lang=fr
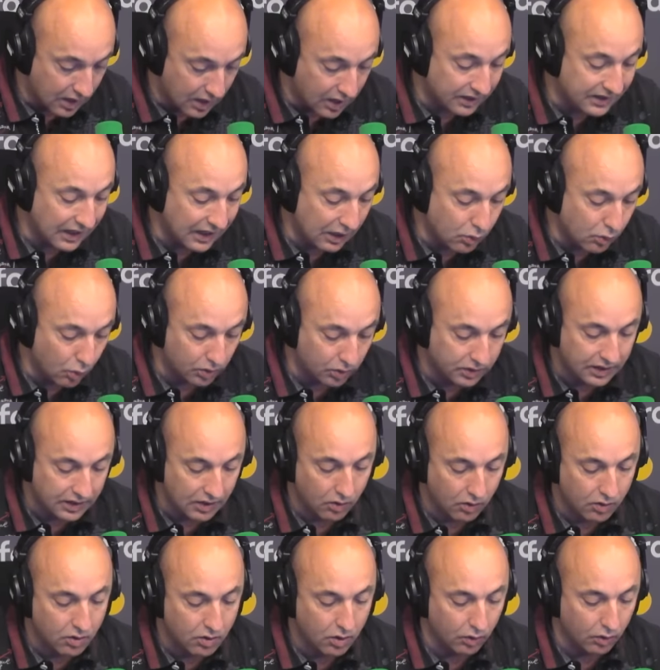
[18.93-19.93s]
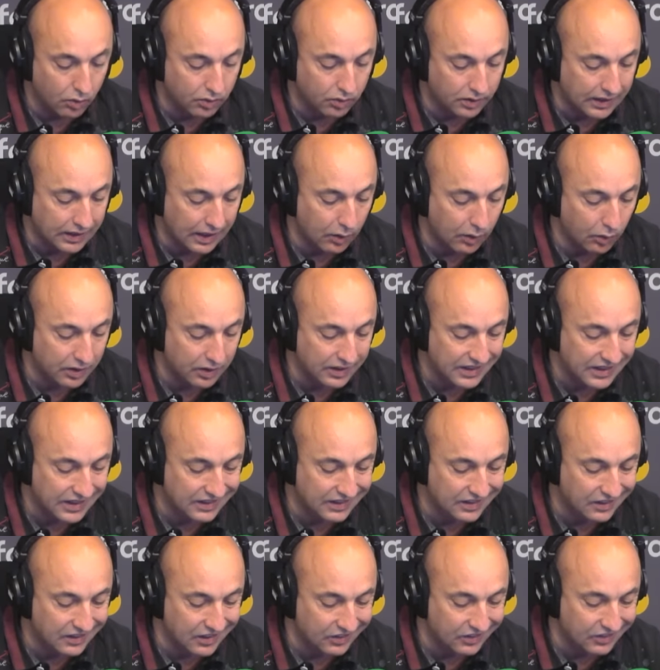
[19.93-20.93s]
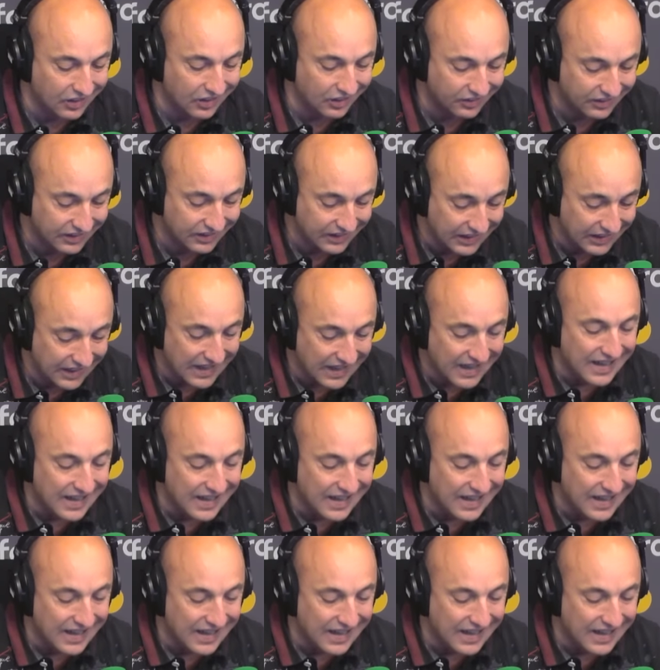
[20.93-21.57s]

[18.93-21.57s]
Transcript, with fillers: d'alourdir encore le calendrier déjà chargé.